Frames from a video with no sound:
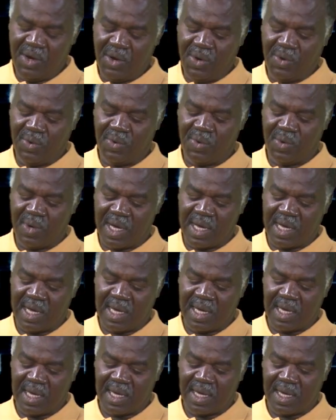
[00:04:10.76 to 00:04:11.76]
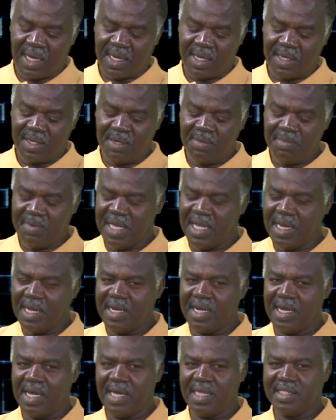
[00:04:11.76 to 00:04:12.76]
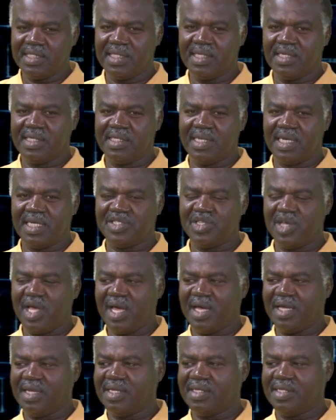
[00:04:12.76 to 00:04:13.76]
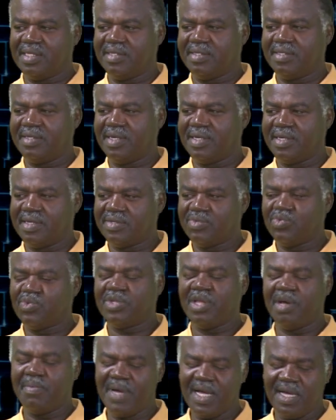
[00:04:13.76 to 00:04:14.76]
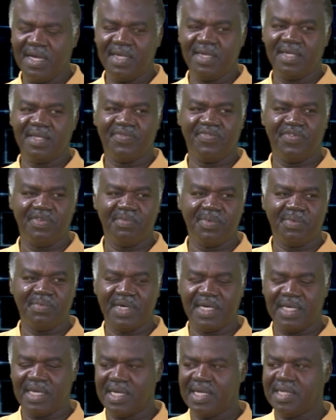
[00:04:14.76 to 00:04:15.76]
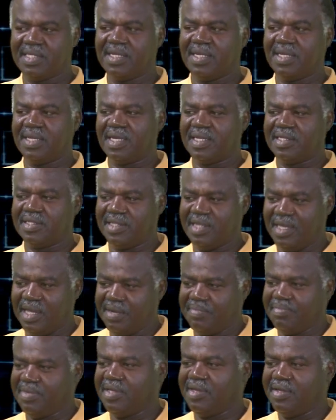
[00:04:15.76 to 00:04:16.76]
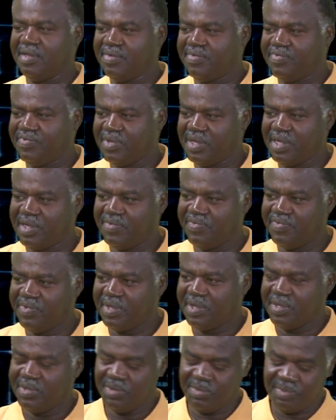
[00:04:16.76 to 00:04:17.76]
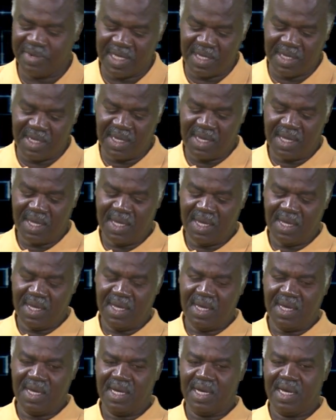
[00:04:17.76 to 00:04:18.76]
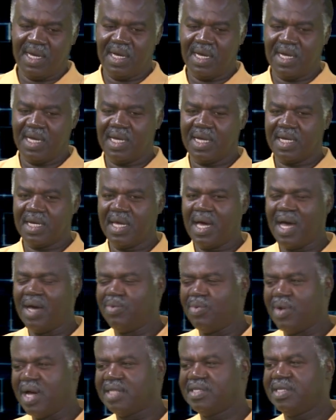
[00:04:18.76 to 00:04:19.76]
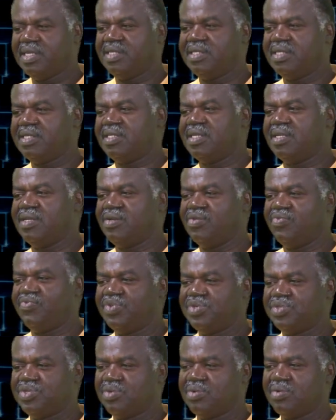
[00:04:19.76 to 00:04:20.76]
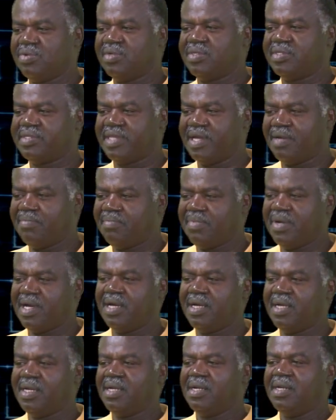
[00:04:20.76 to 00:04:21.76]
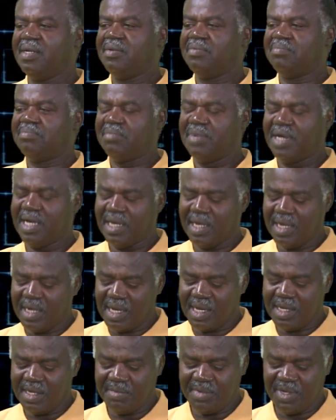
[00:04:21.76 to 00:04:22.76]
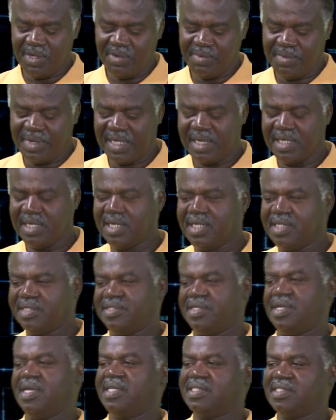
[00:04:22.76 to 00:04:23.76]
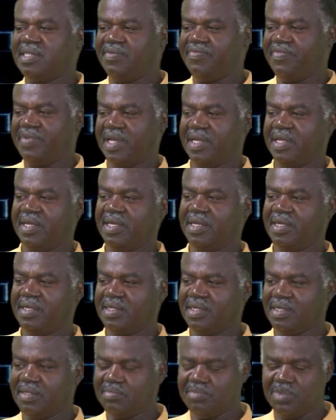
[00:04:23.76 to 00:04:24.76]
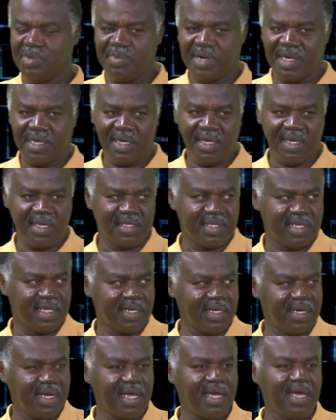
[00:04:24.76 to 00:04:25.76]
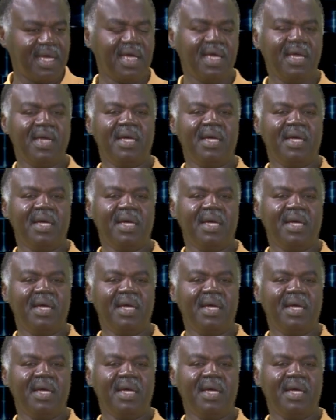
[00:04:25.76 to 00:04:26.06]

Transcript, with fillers: ويمكن الناس اذا شاهدت وتمعنت في مباراه الديربي في في دبي آه، كان واضح جدا انه في شغل تم مع اللاعبين ومع الجهاز الفني المباراه خسرناها